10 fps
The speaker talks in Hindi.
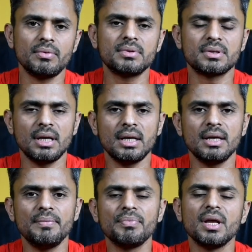फ्रूट्स ले
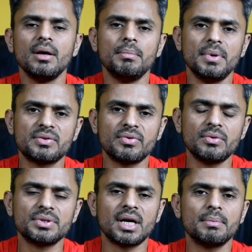लें मिक्स
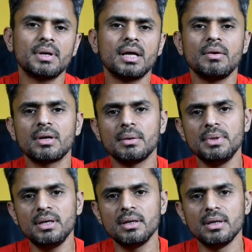फ्रूट चाट बना लें और कभी